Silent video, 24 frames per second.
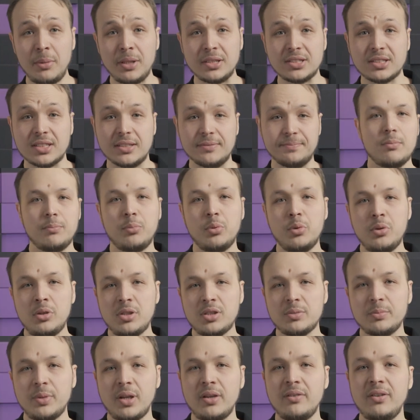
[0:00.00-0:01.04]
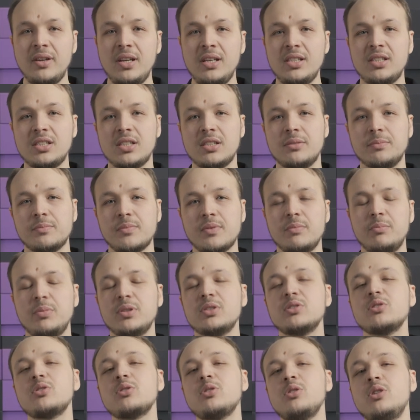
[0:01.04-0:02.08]
место. Бой с Мэйвейзером.
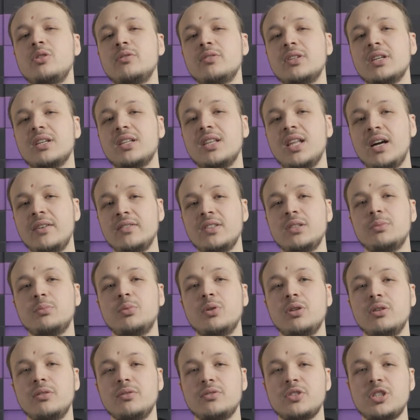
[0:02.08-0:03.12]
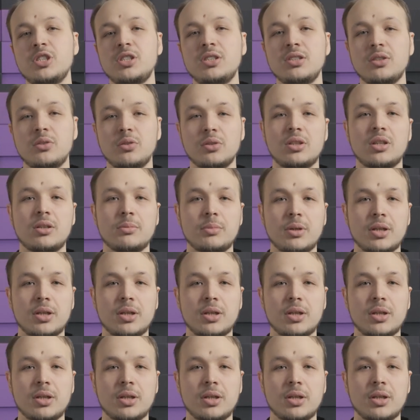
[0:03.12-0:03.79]
Безусловно, главный бой в жизни Конора